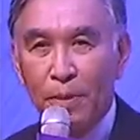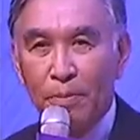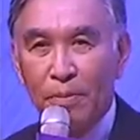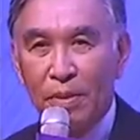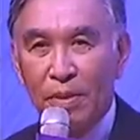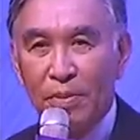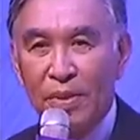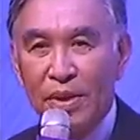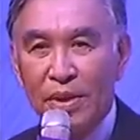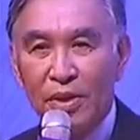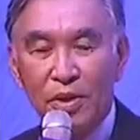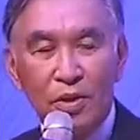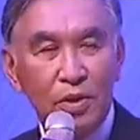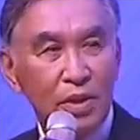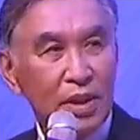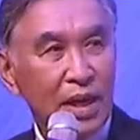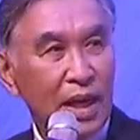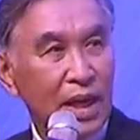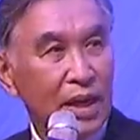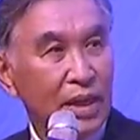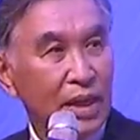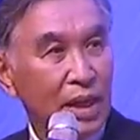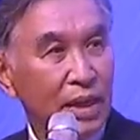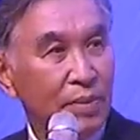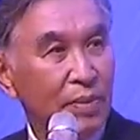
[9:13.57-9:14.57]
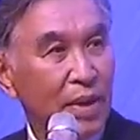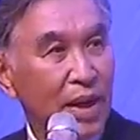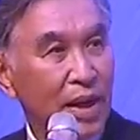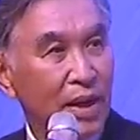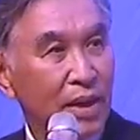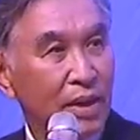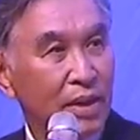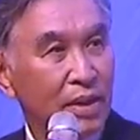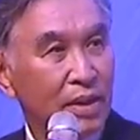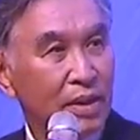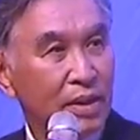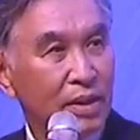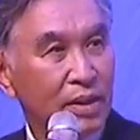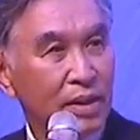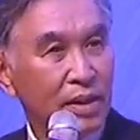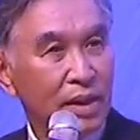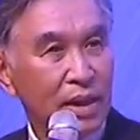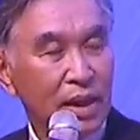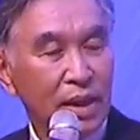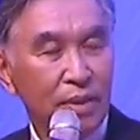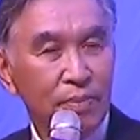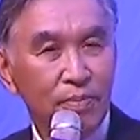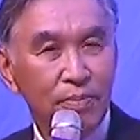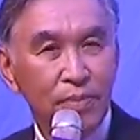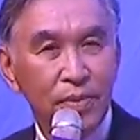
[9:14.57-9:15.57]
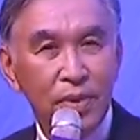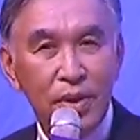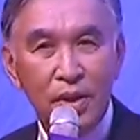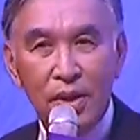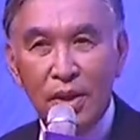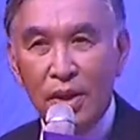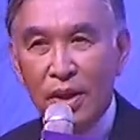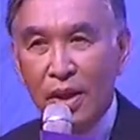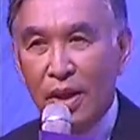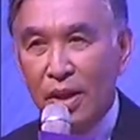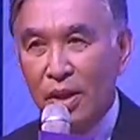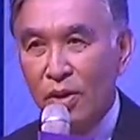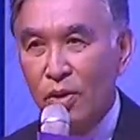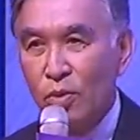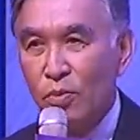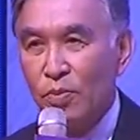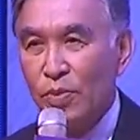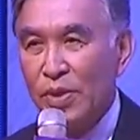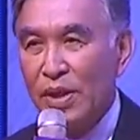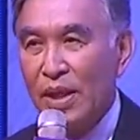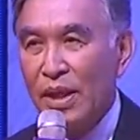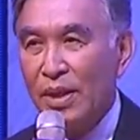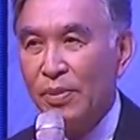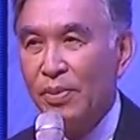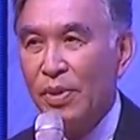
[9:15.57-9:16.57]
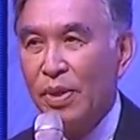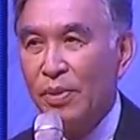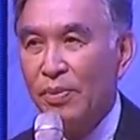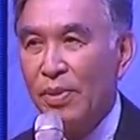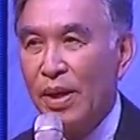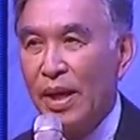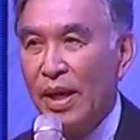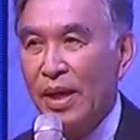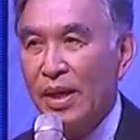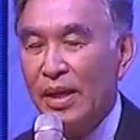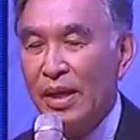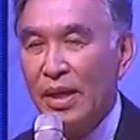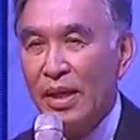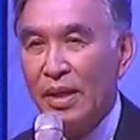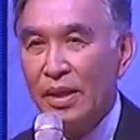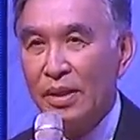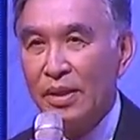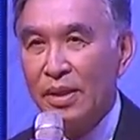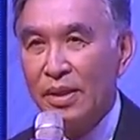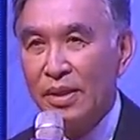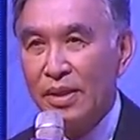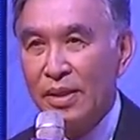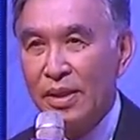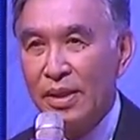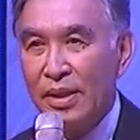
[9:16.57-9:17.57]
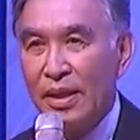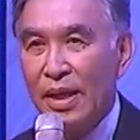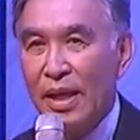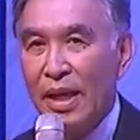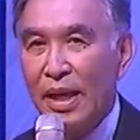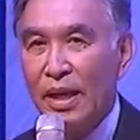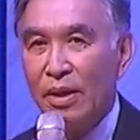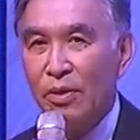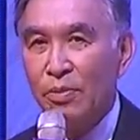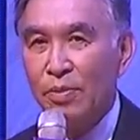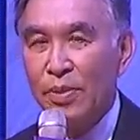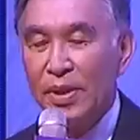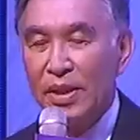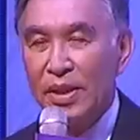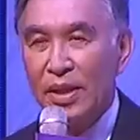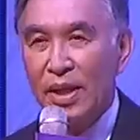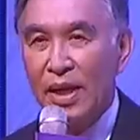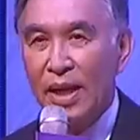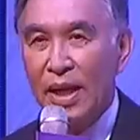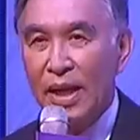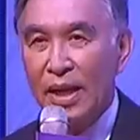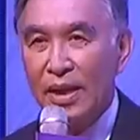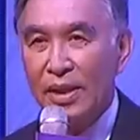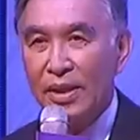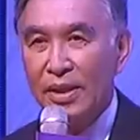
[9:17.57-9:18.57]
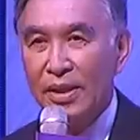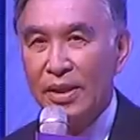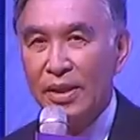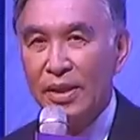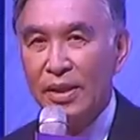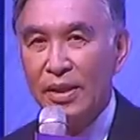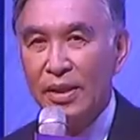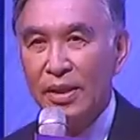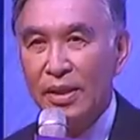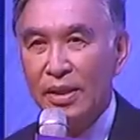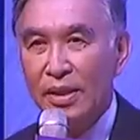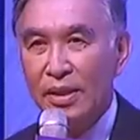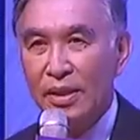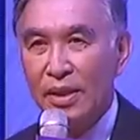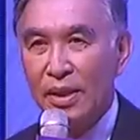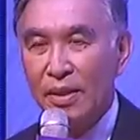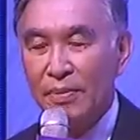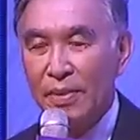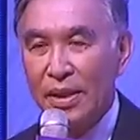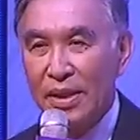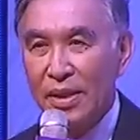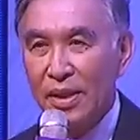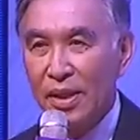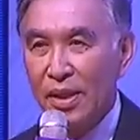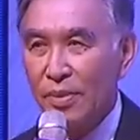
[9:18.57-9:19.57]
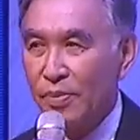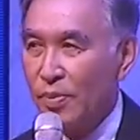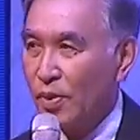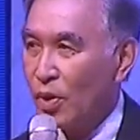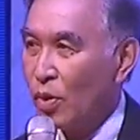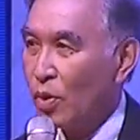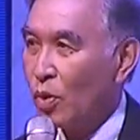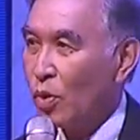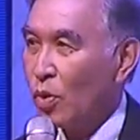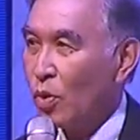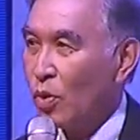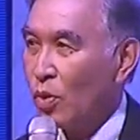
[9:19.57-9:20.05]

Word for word: มันมีช่องทางไหนบ้างนะครับกลุ่มประเทศเพื่อนบ้านเนี่ยจริงๆแล้วเป็นตลาดที่กำลังเติบโต